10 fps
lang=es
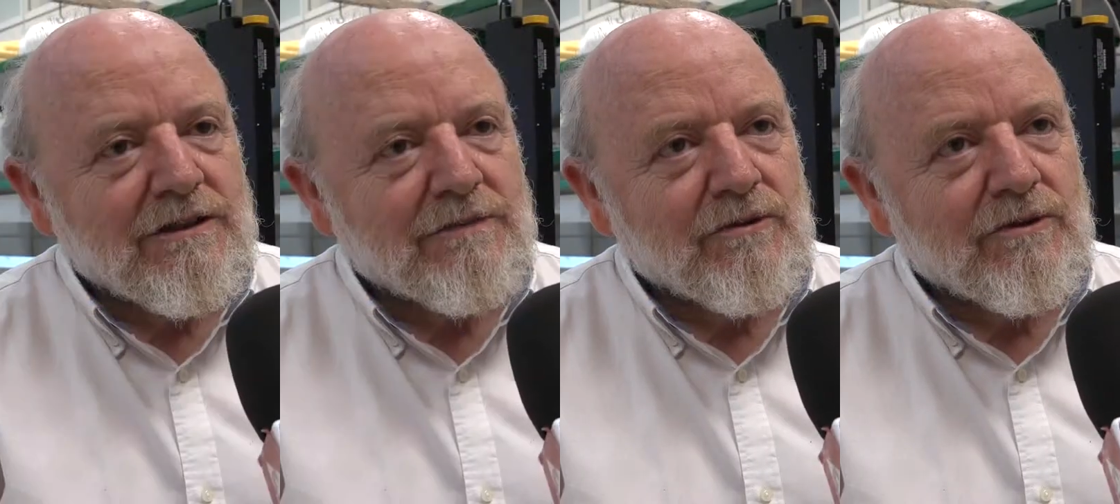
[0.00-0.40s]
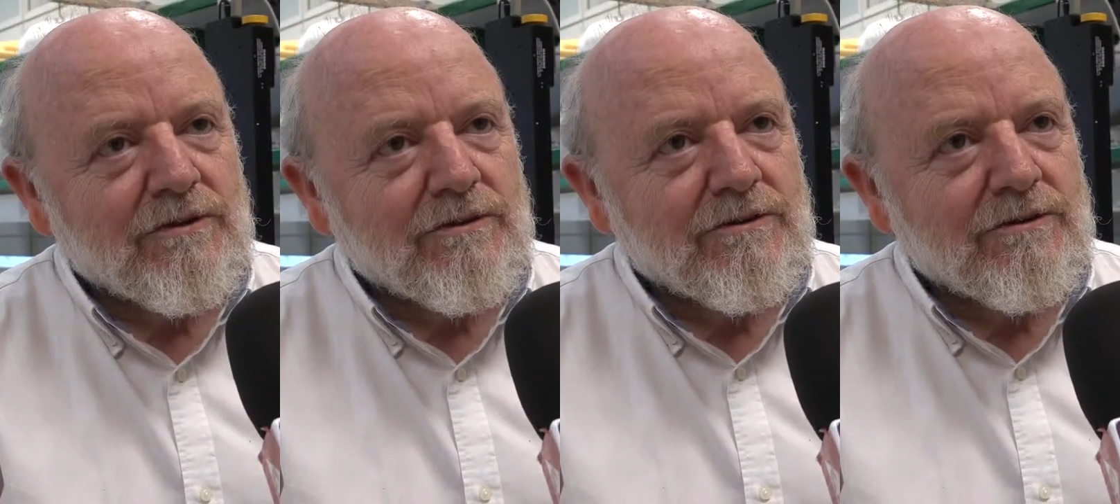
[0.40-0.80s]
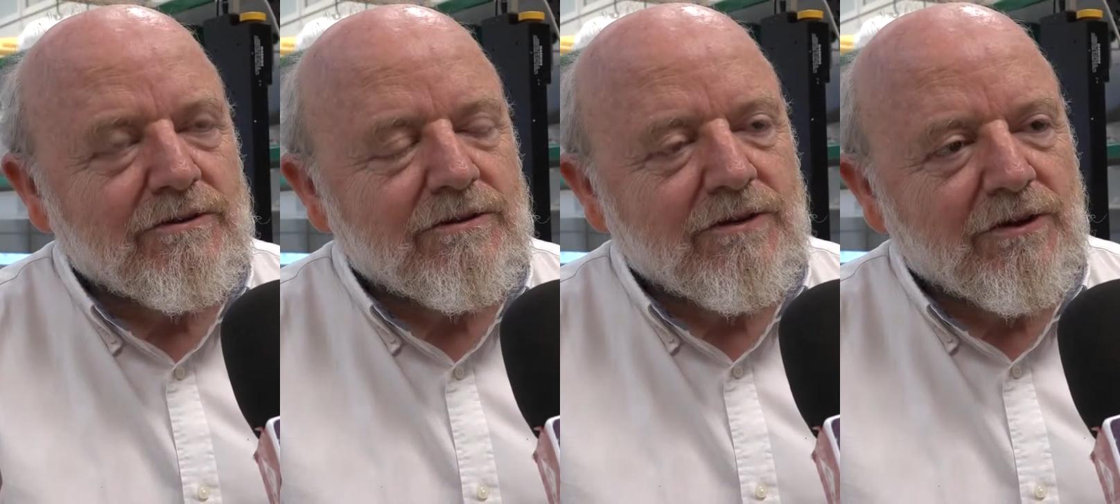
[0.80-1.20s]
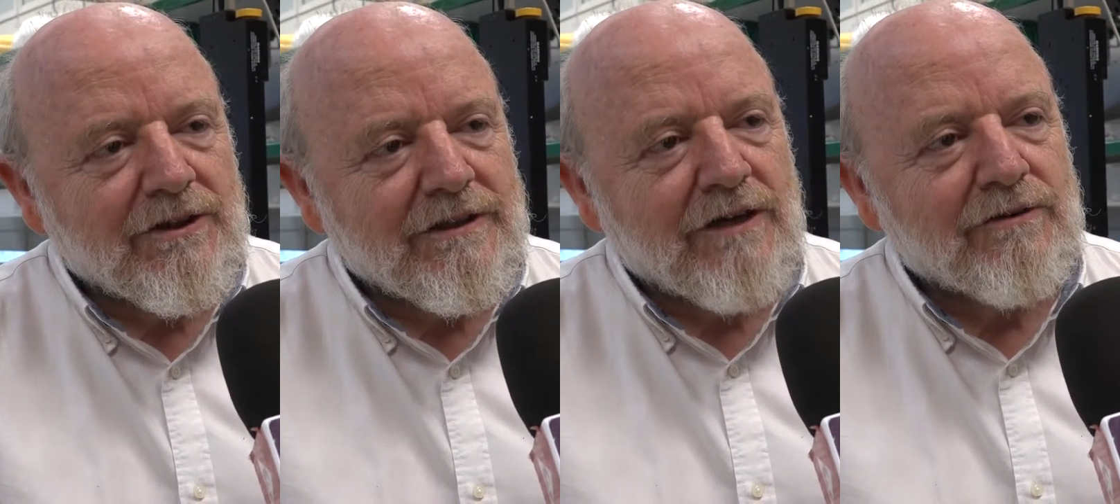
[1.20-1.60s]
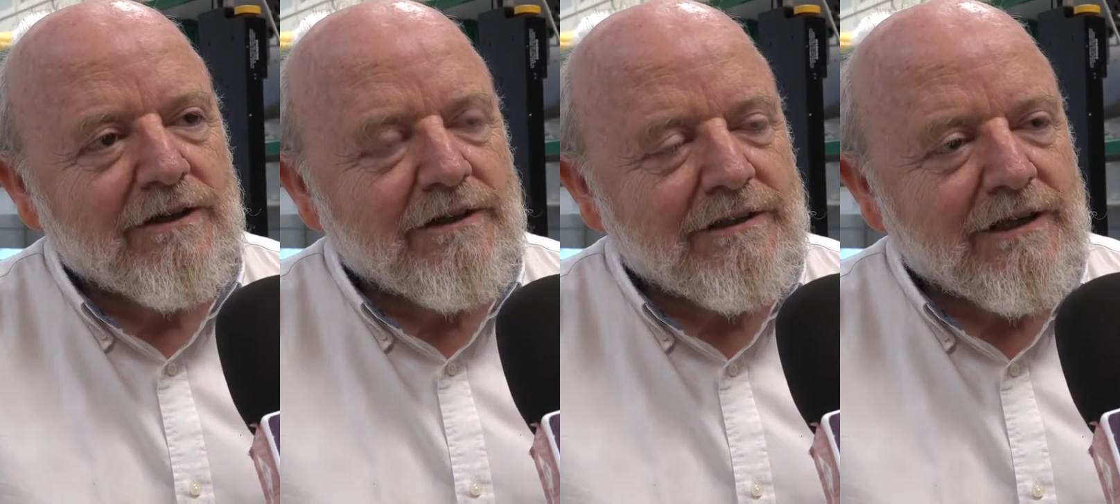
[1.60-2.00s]
hemos concentrado en
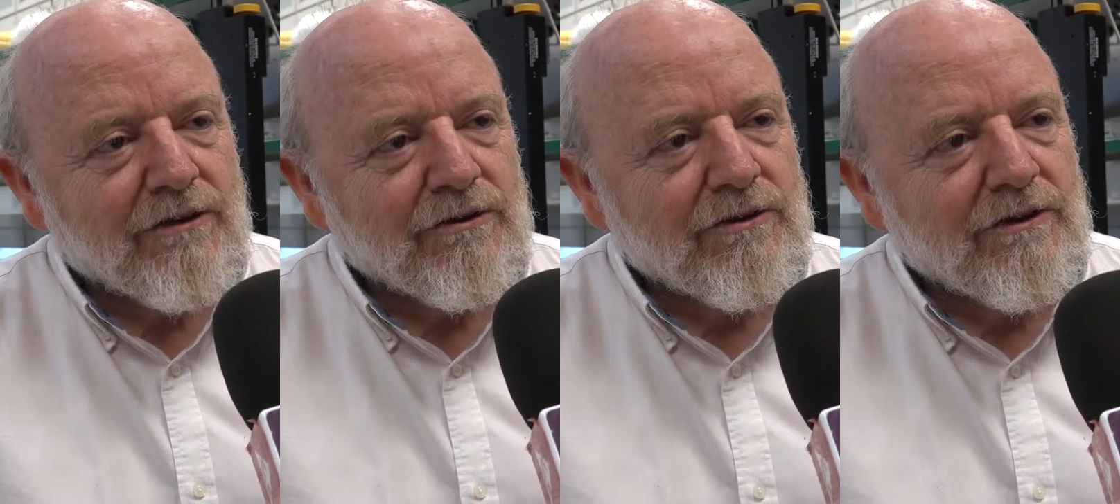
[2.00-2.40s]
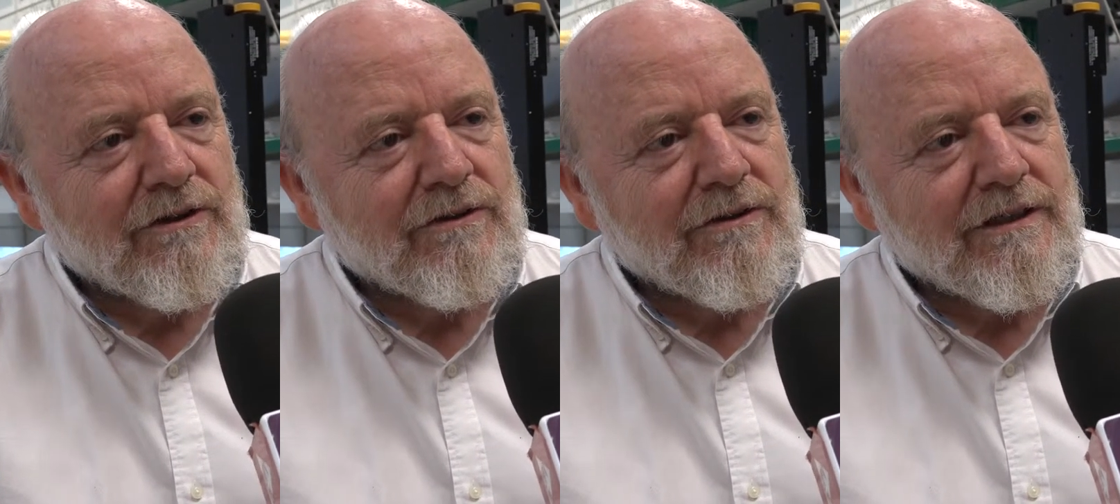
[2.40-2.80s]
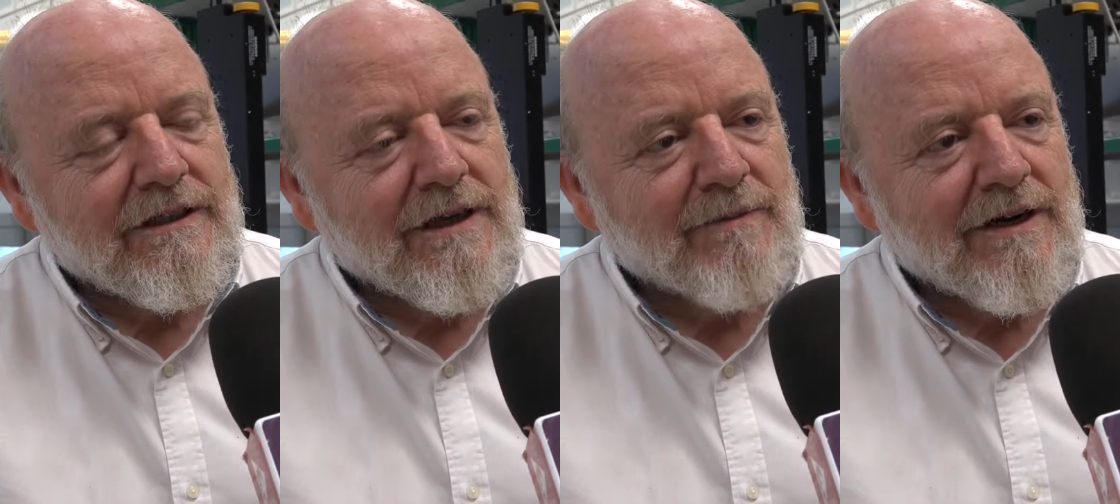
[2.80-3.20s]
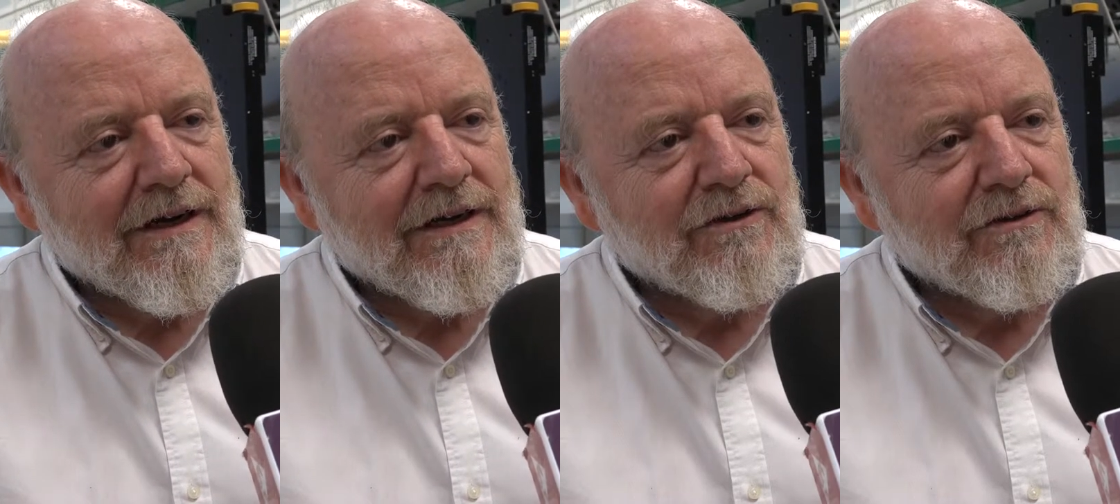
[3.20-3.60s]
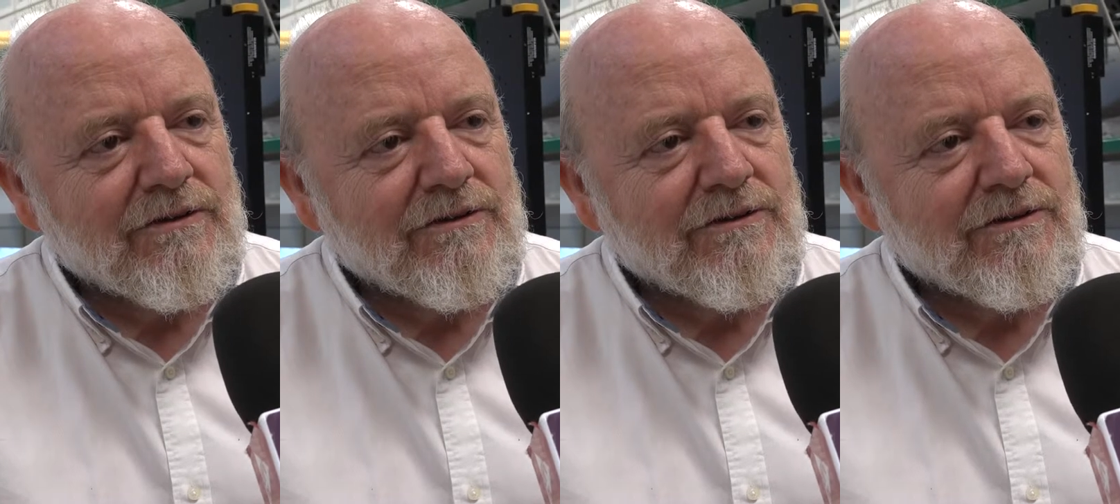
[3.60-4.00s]
el desarrollo de lo que se llama
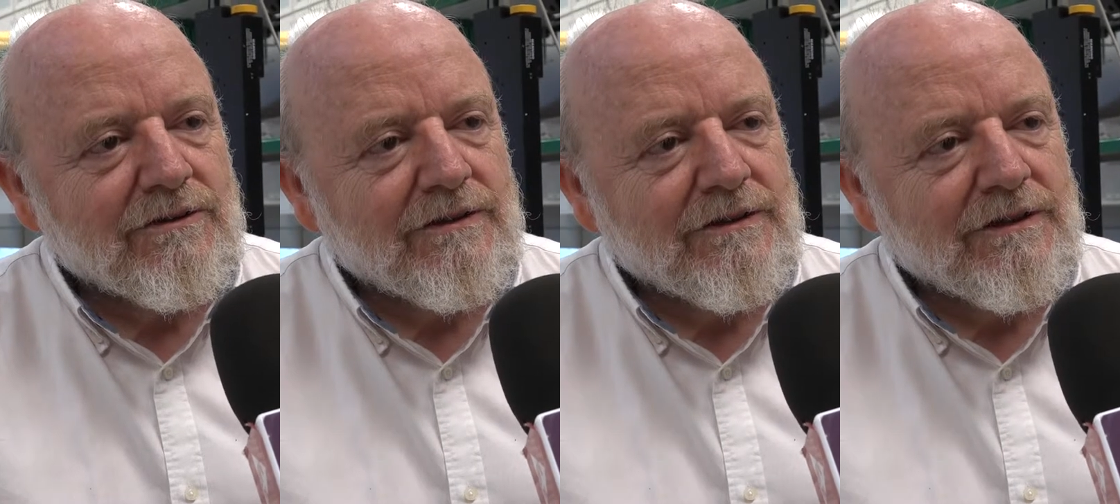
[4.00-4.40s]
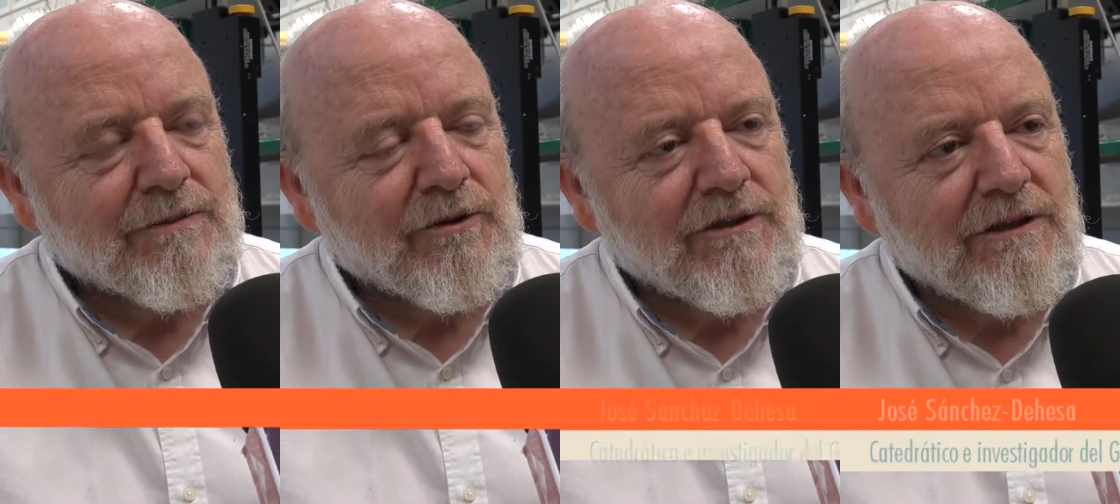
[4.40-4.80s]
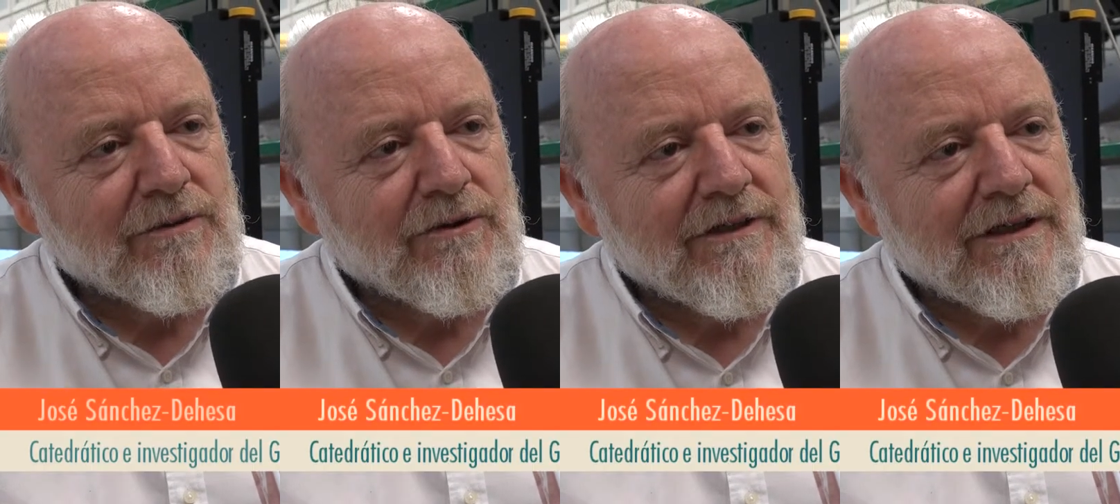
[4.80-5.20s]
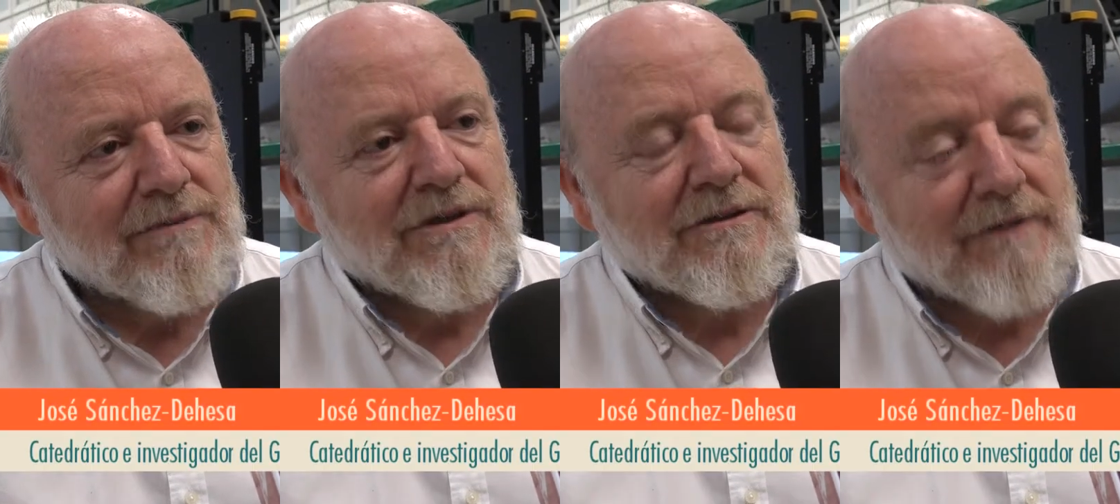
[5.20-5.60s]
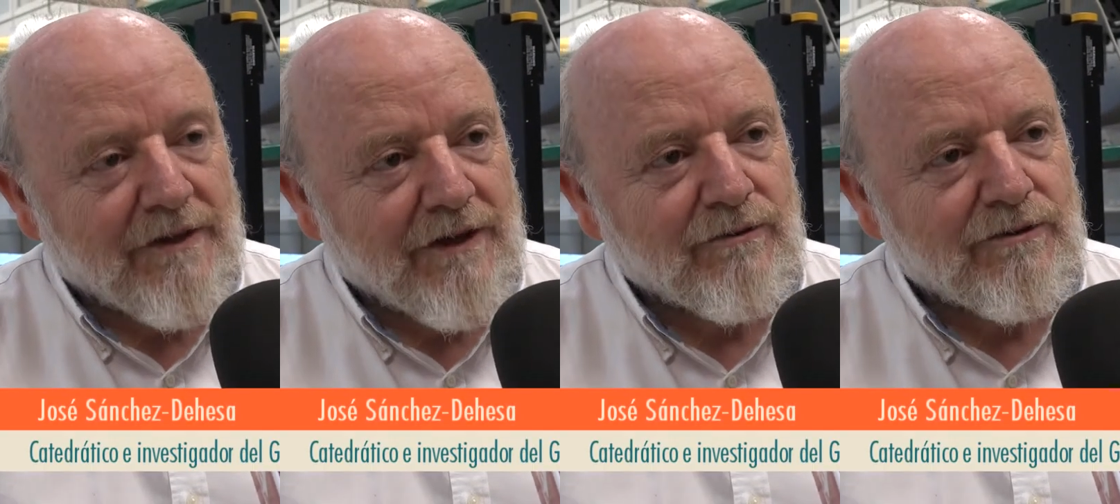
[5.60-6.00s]
los dispositivos de
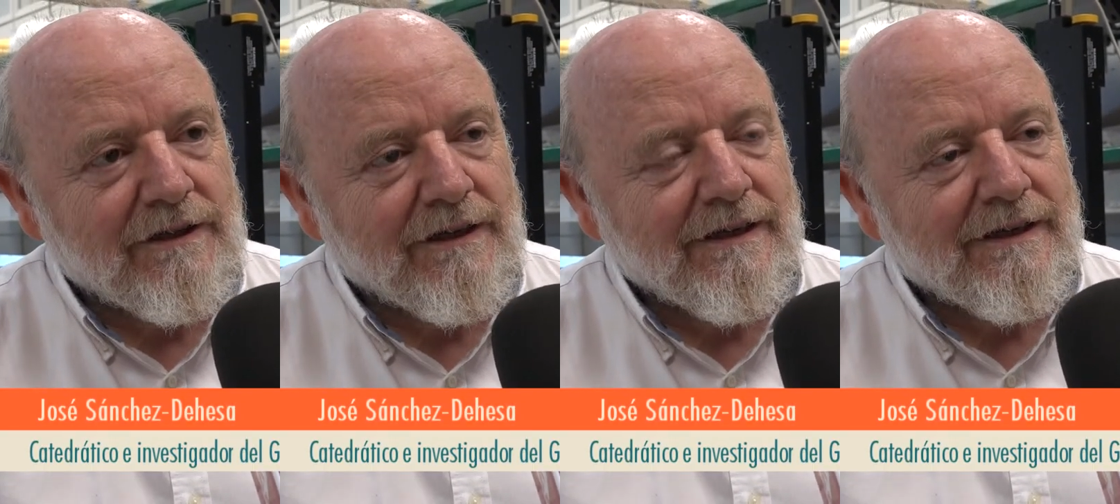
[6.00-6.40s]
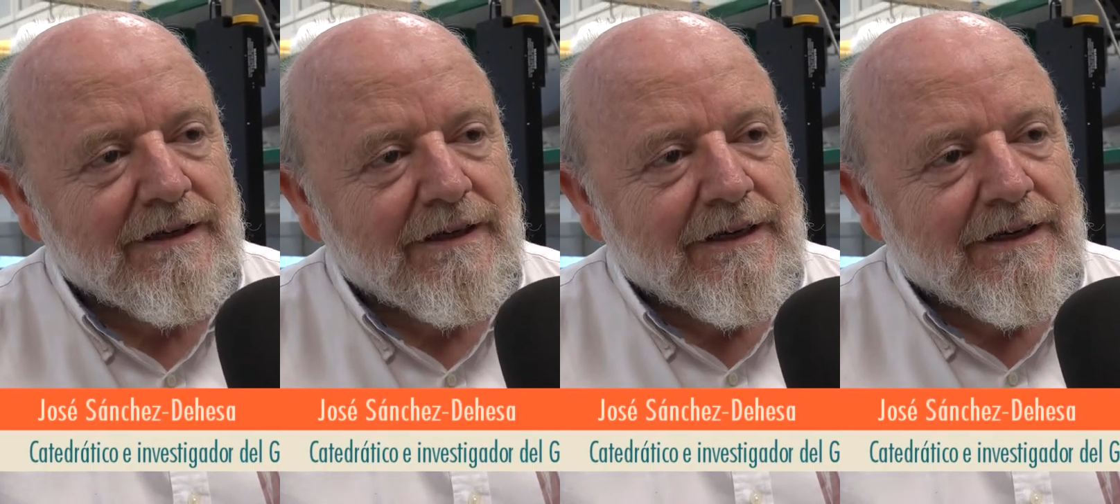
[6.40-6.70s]
invisibilidad acústica